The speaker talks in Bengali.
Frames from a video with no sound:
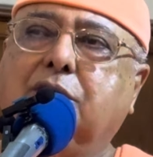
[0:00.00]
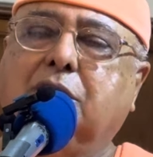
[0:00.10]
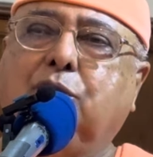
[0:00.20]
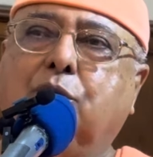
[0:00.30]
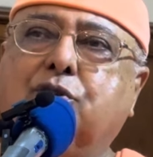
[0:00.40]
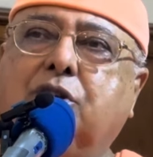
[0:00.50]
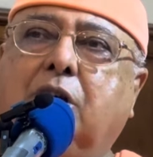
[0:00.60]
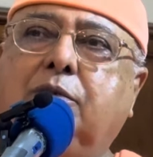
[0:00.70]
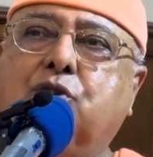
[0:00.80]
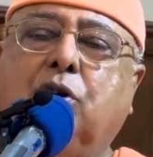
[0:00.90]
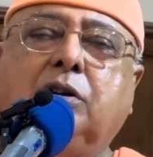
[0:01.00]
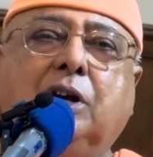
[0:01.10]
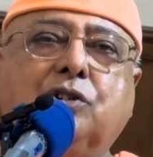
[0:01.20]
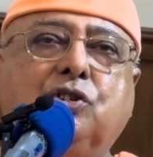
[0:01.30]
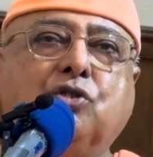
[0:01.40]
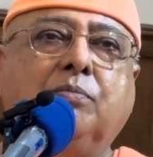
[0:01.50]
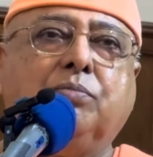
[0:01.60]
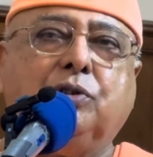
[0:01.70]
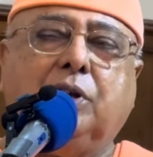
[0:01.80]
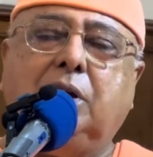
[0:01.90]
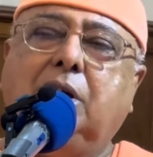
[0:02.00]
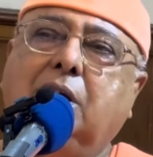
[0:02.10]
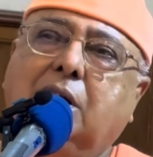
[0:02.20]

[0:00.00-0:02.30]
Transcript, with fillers: যে দশনামী সন্ন্যাসী সম্প্রদায়